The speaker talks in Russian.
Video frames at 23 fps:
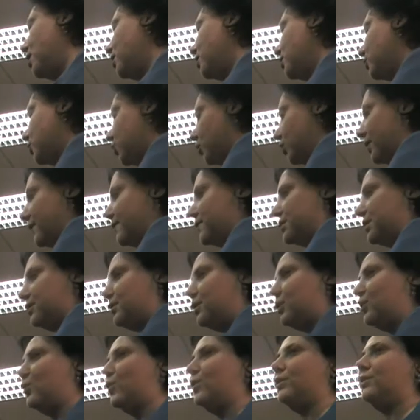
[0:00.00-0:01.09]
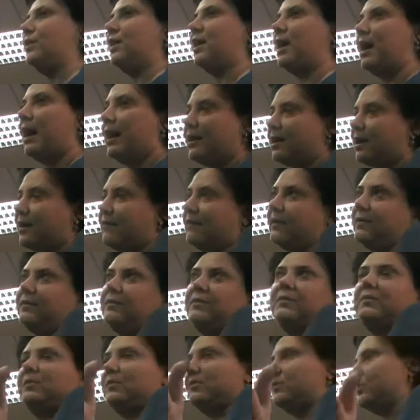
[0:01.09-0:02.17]
не только в центре города Харькова,
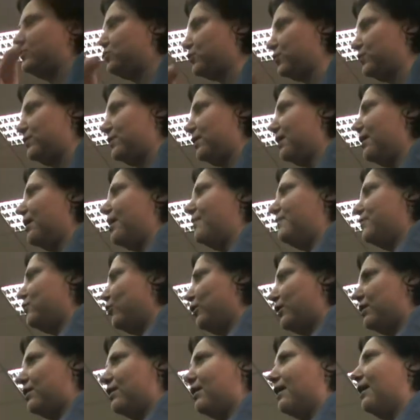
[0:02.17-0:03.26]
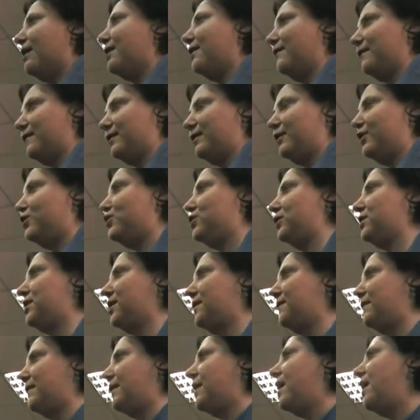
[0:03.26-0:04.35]
и, собственно говоря, в городе Харькове, в отличие от
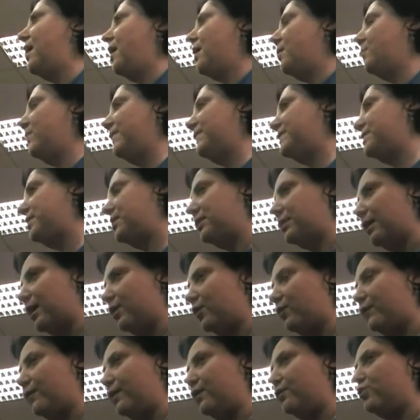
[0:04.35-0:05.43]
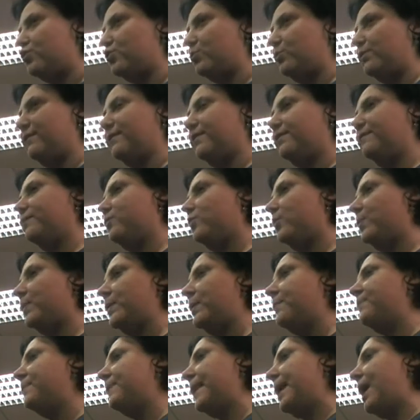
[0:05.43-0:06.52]
Киева, мы все и так уверены, что мы в
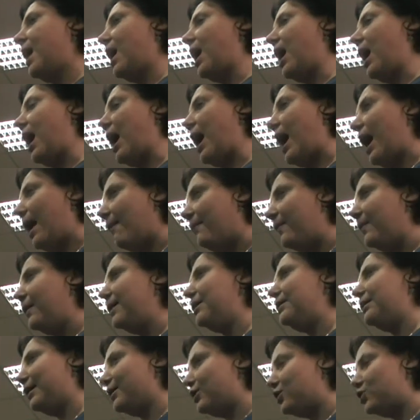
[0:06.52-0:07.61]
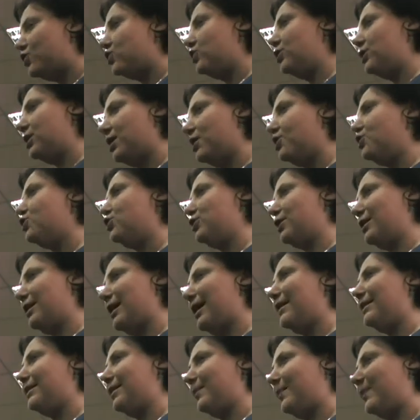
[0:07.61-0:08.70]
Европе, а мы должны же
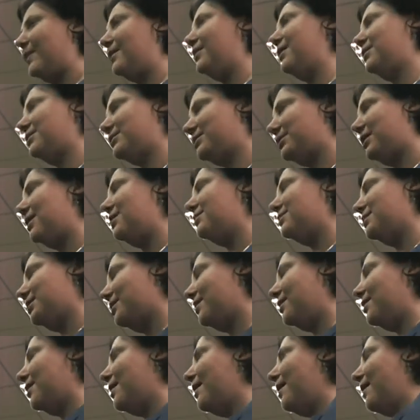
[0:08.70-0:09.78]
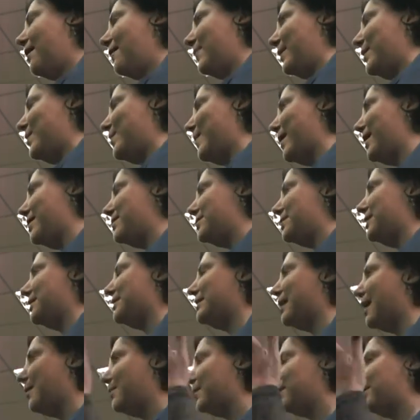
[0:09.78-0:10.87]
это приносить и, понимаете ли,
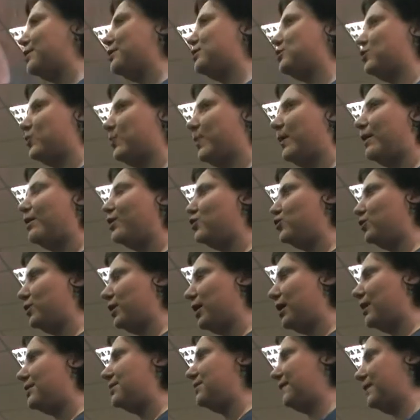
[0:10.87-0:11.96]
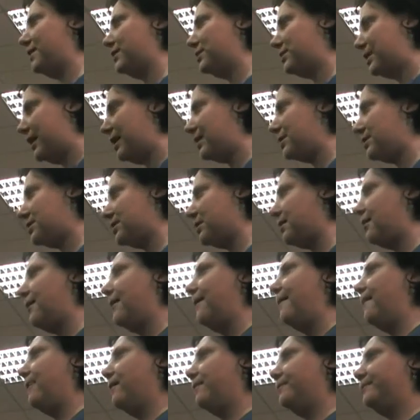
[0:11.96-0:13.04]
там, где не ступала еще нога цивилизации.
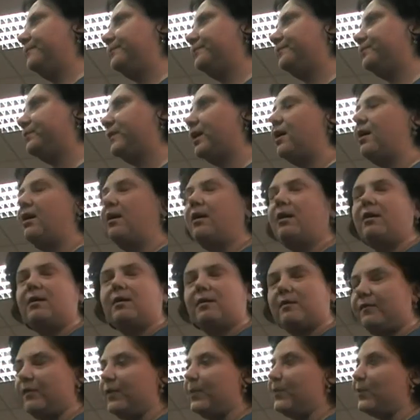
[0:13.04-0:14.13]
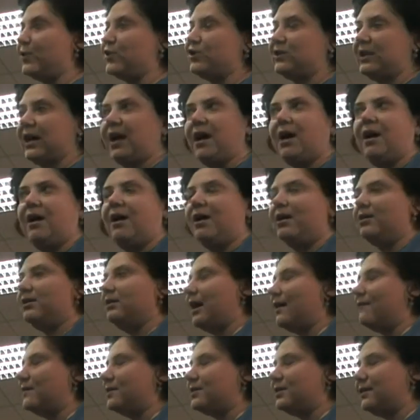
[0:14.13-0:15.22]
Зачепи лапку. Нет. Вы просто,
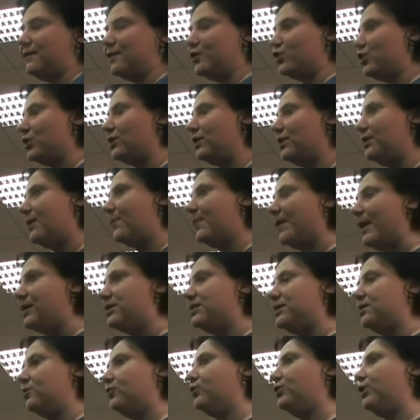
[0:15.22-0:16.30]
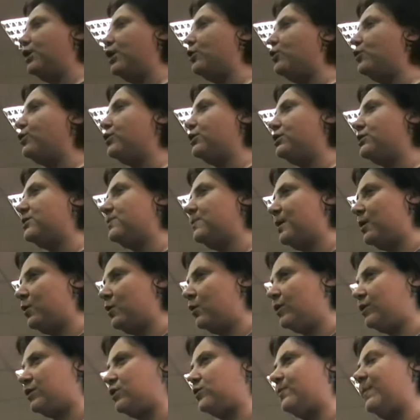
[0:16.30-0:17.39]
да, вы совершенно напрасно утрируете и
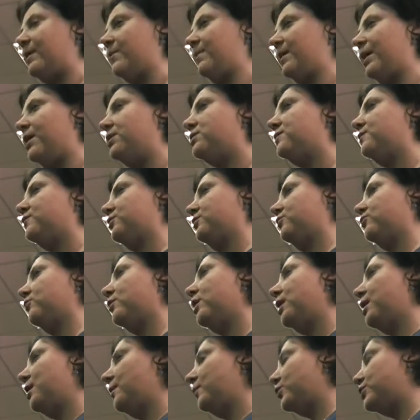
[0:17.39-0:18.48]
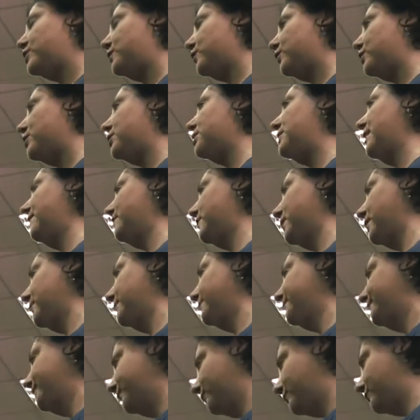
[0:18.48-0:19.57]
смеетесь, понимаете? Вот, ну, просто вот недавно
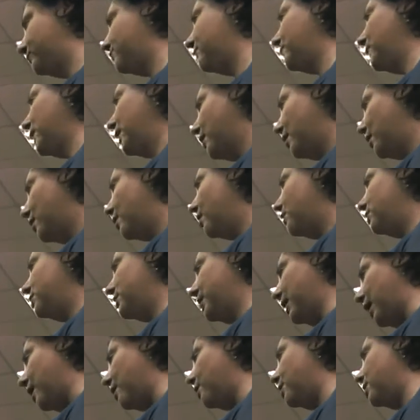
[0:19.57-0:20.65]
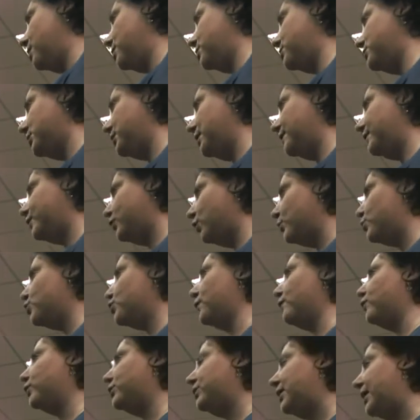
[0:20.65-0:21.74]
да, э, дело в том,
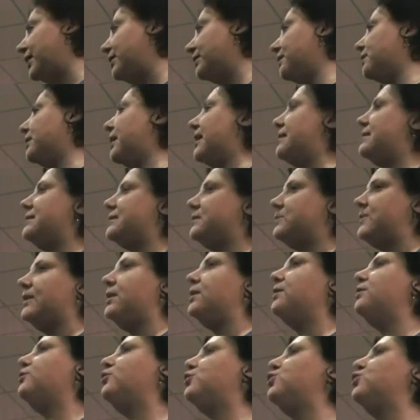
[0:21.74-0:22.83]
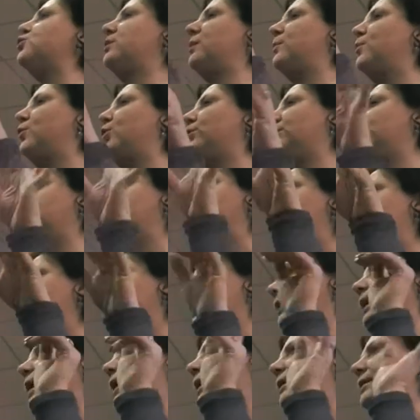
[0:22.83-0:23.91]
что вот это, несмотря на то, что работает такая